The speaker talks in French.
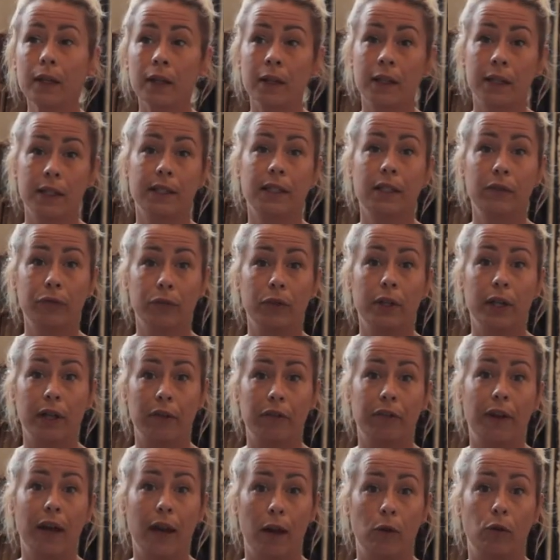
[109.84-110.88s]
Qu'est-ce qu'il faudrait
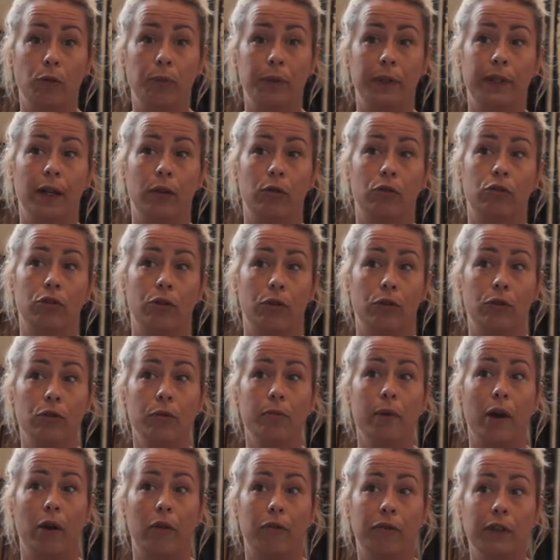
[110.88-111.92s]
faire à l'hôpital aujourd'hui
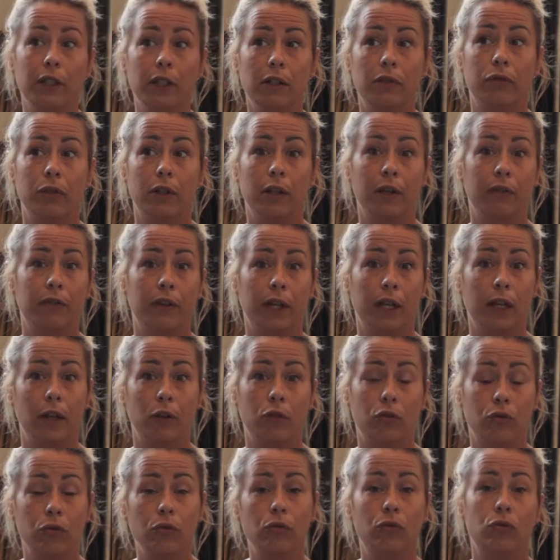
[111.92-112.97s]
ben, En fait, il faudrait faire
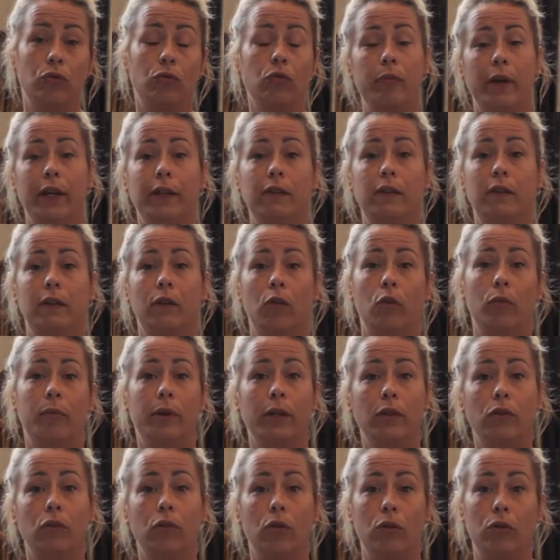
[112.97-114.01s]
quelque chose de tout bête, c'est
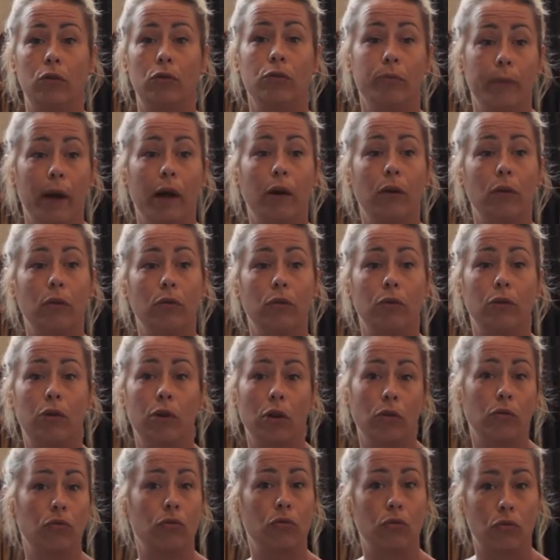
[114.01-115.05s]
remettre l'humain au
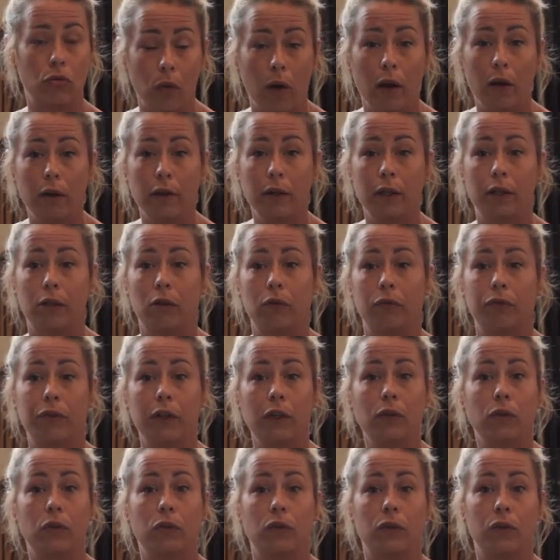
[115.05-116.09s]
cœur du soin. Et en
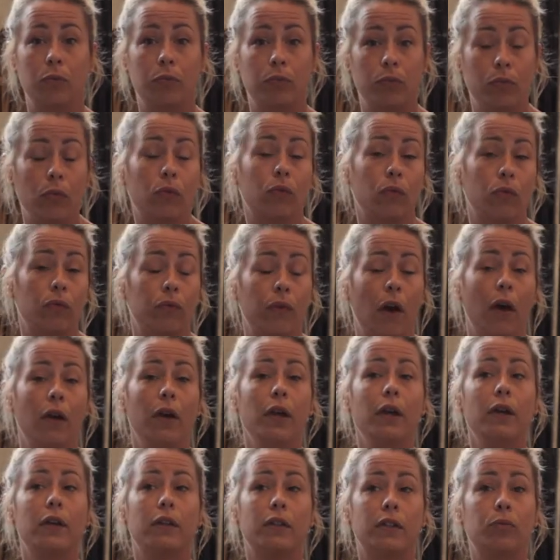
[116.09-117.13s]
fait, c'est pour,
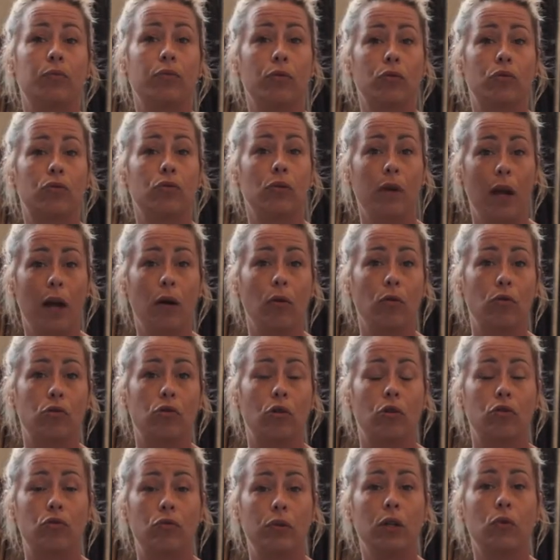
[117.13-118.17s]
pour cela
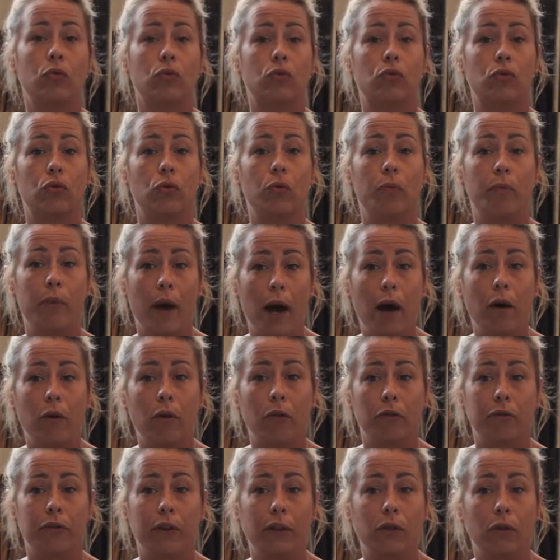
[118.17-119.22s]
aujourd'hui qu'on se bat
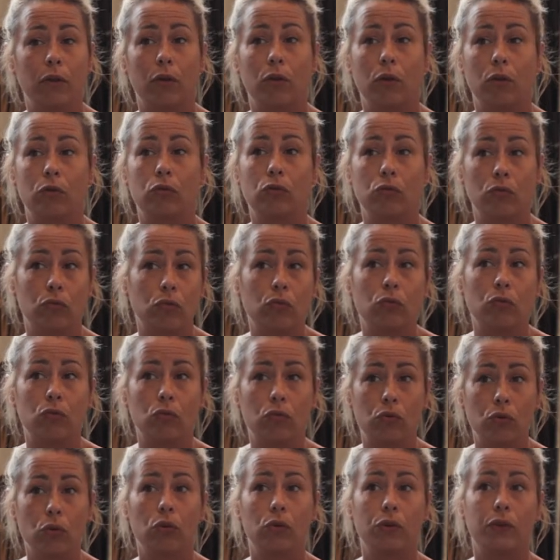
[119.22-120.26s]
en fait,
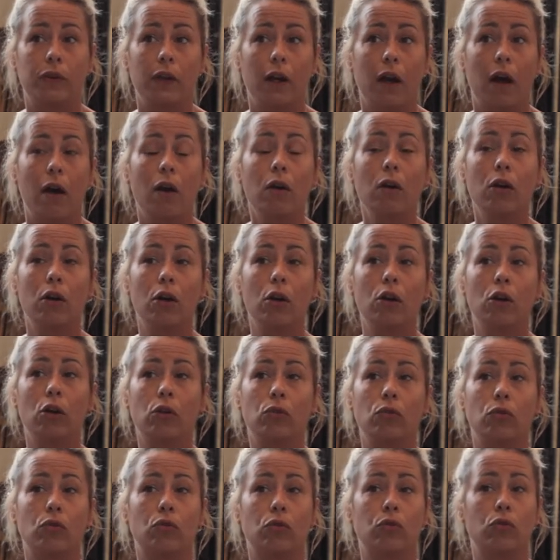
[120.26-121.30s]
sur le terrain,
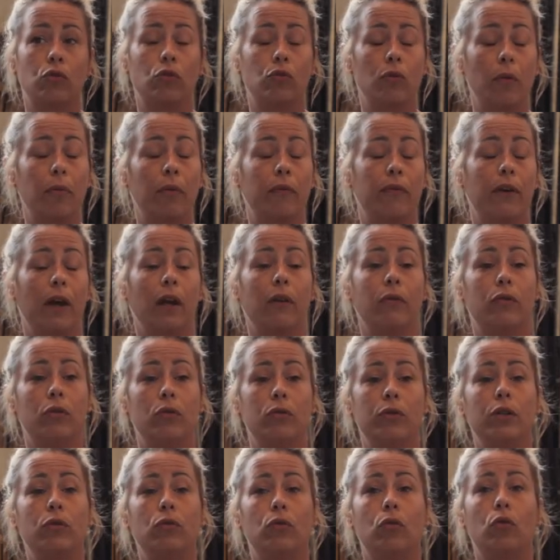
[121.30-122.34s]
donc que ce soit pour faire
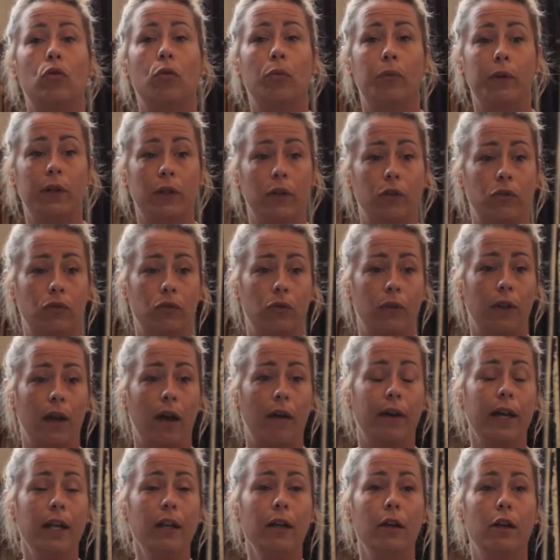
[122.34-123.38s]
évoluer nos compétences de
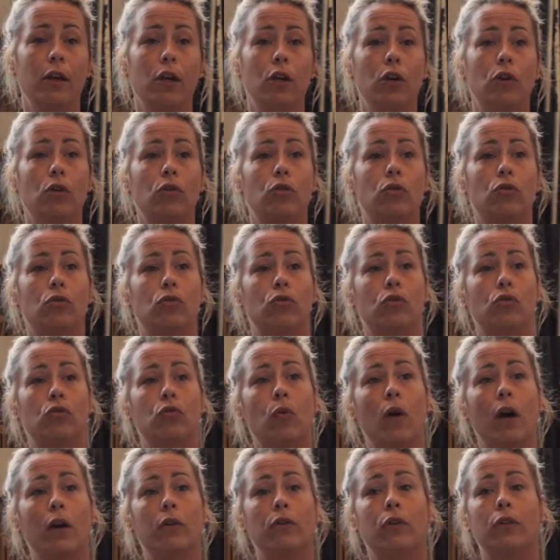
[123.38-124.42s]
travail, que ce
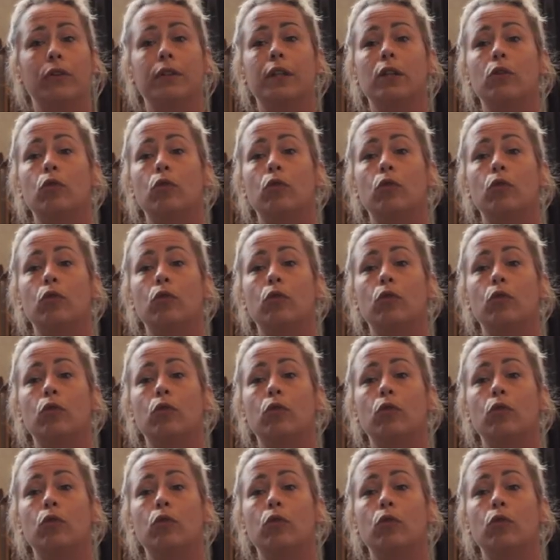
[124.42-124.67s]
soit dans des